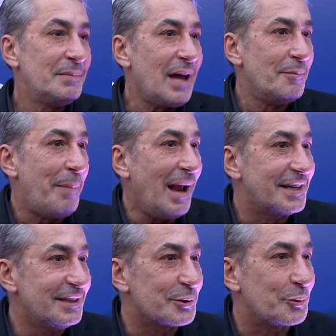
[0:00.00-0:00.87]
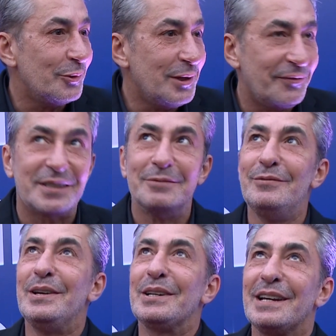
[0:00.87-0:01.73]
yani belki de son
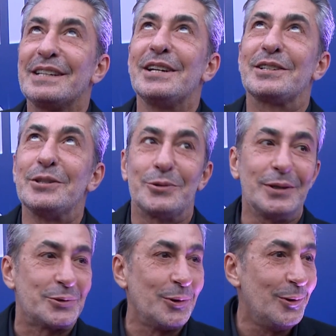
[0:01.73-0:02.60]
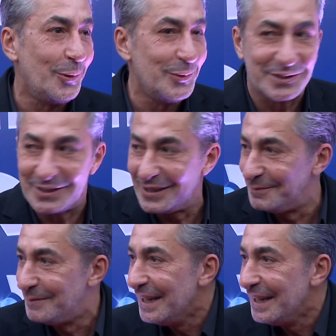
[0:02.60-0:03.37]
nefesini verirken keşke şurayı şöyle oynasaydım